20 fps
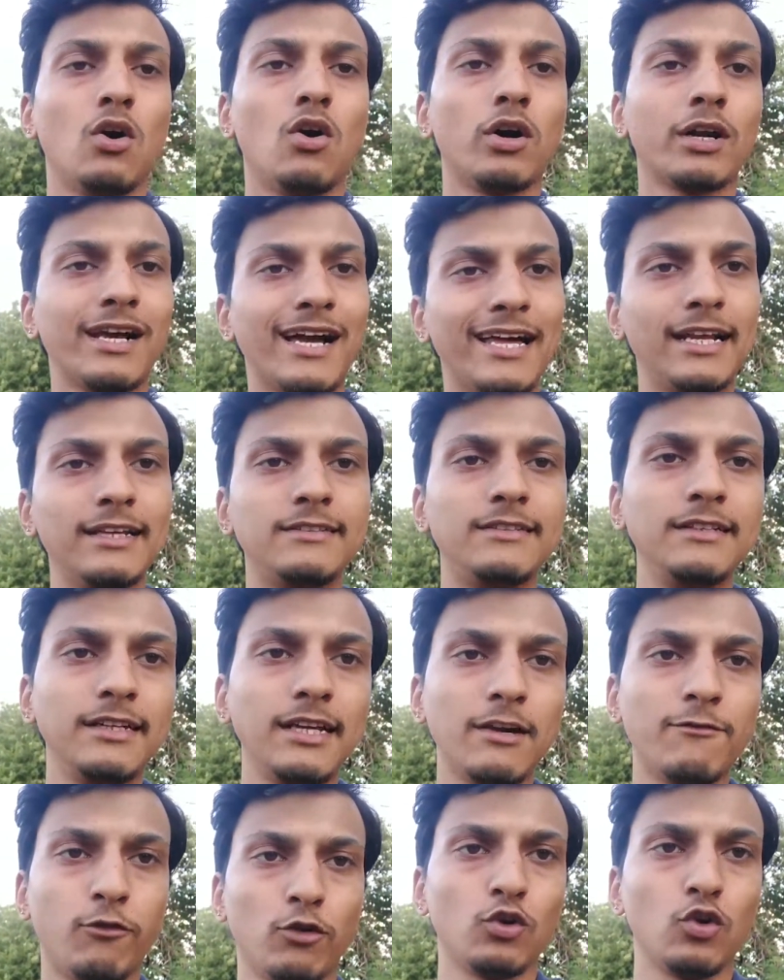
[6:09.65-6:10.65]
और एन की
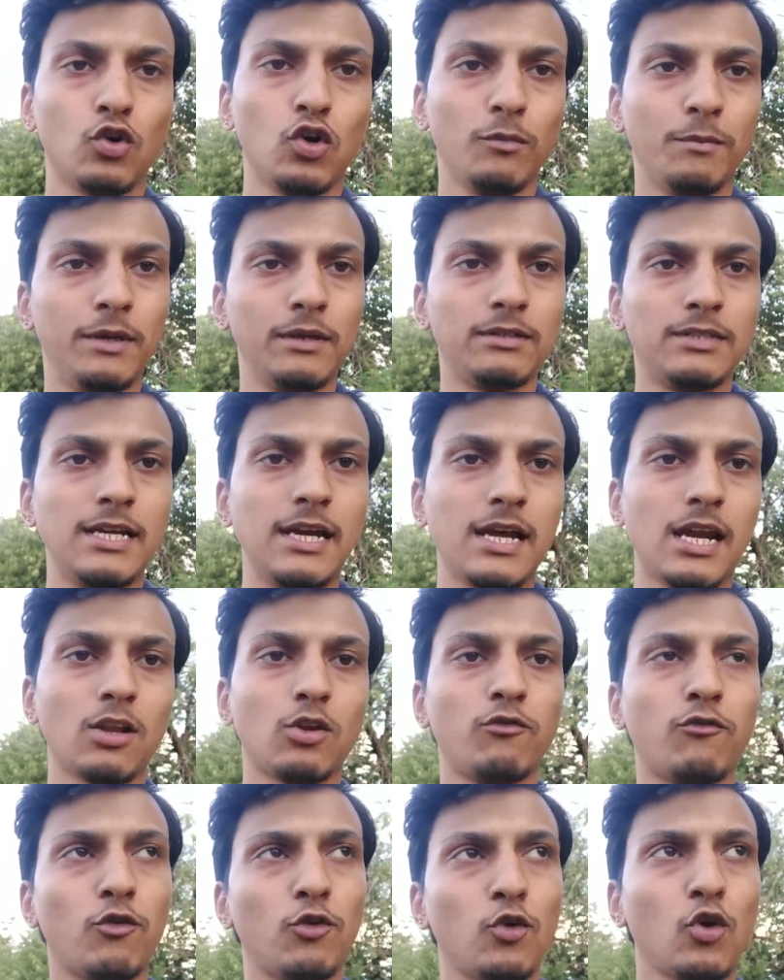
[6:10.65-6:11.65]
एक फ़ोटोकॉपी ठीक है ना
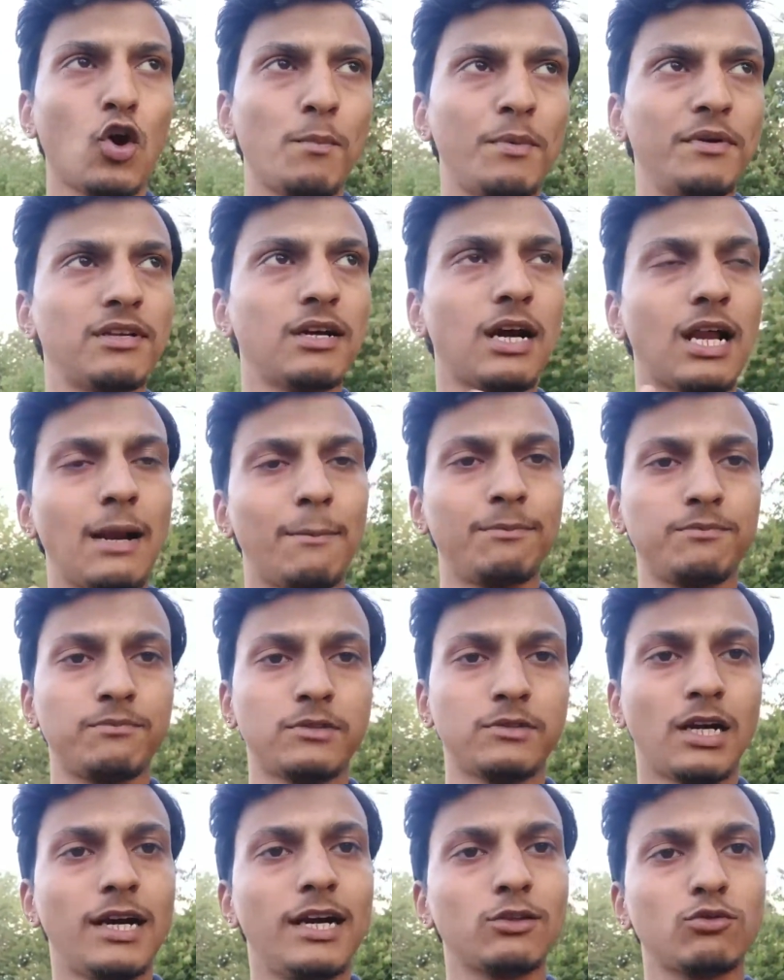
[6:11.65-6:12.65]
तो फ़ोटोकॉपीज़ अगर आप
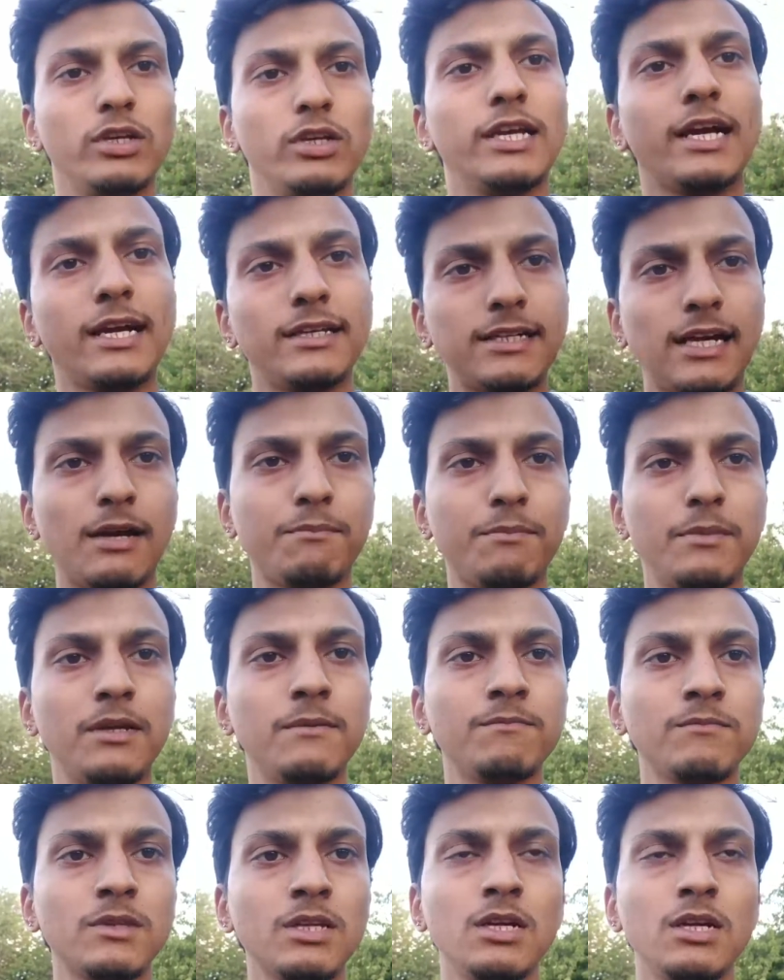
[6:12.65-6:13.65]
चाहें तो लेके जाएँ अपनी
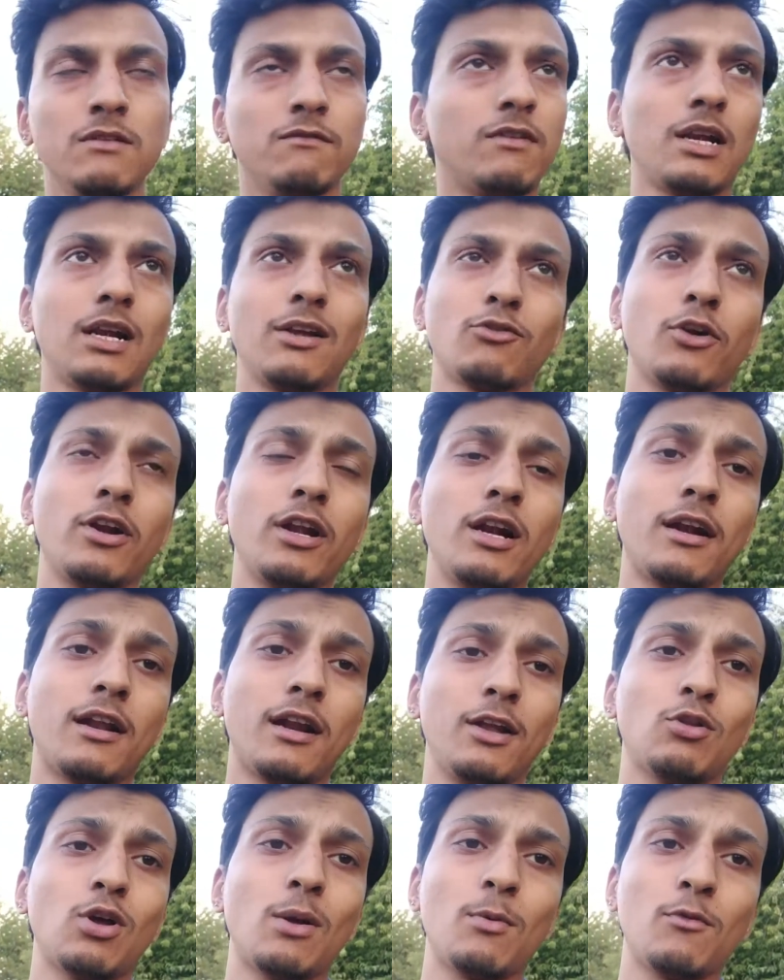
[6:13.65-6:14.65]
वरना अथॉरिटी लेटर
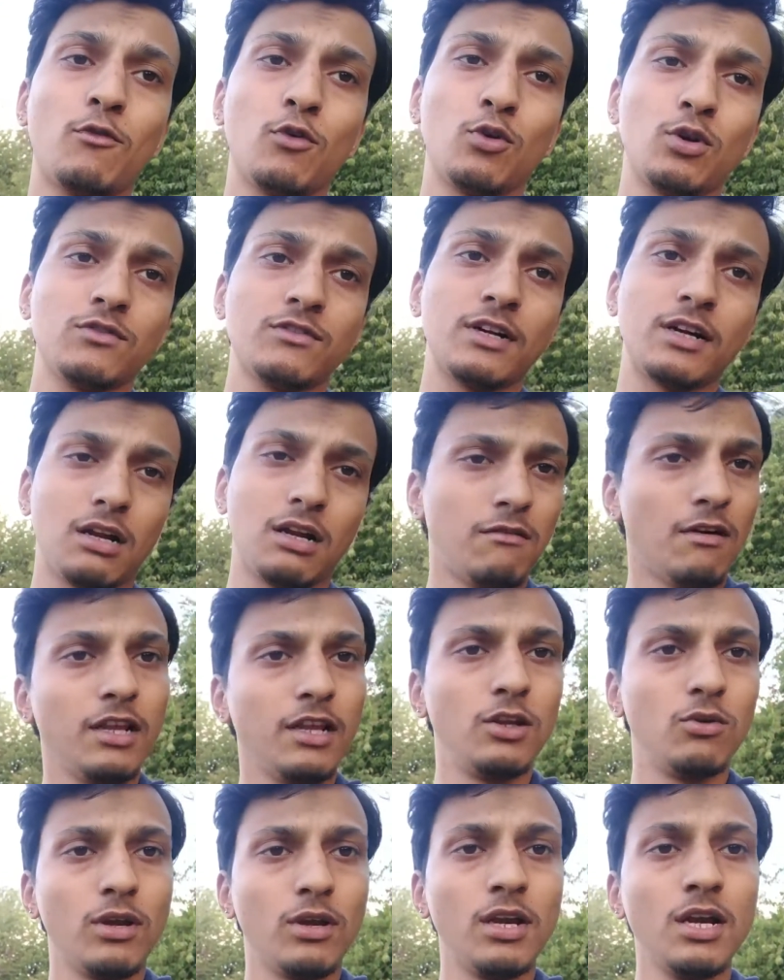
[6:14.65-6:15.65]
की तो आपको फ़ोटो स्टेट
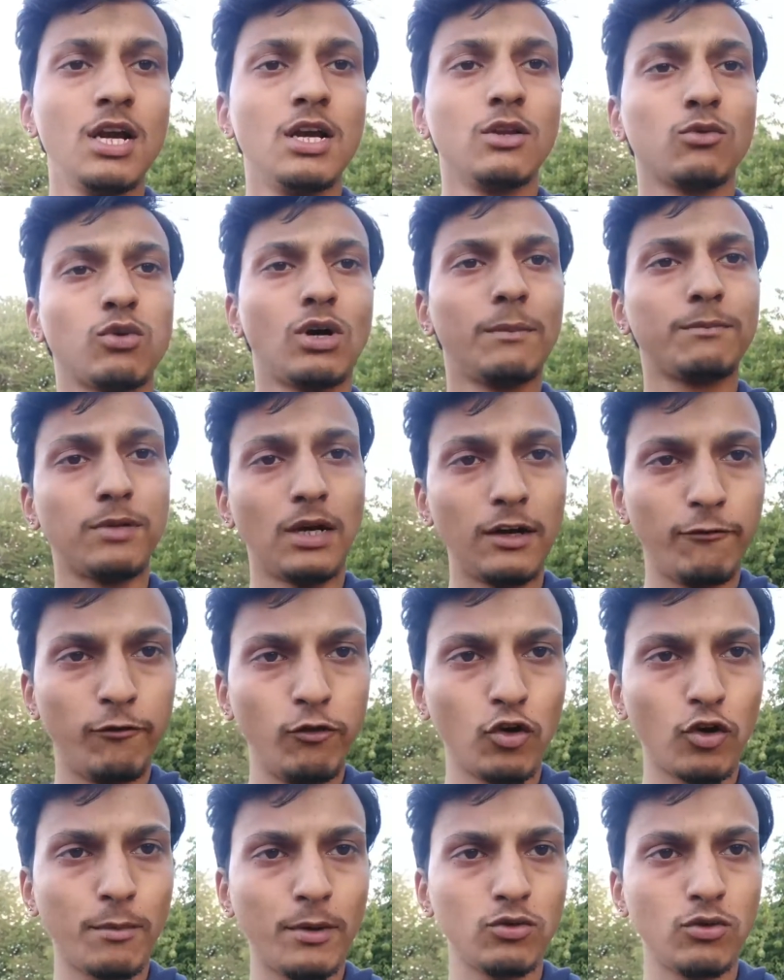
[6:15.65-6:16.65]
करवानी होगी तो आप थर्ड
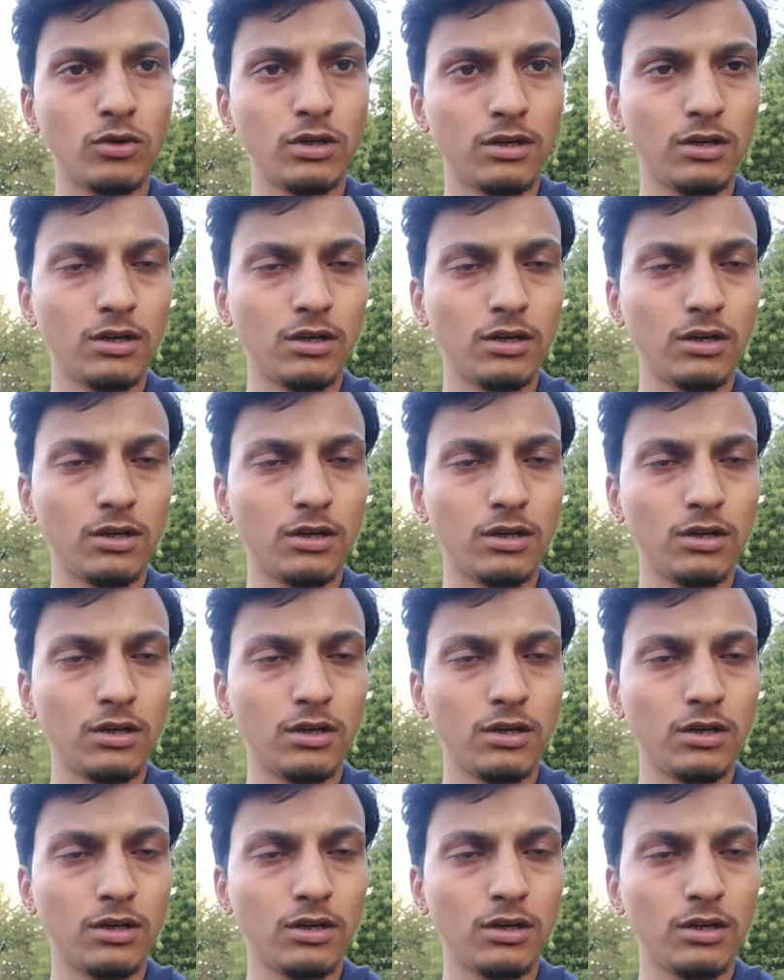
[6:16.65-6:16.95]
फ्लोर पर जो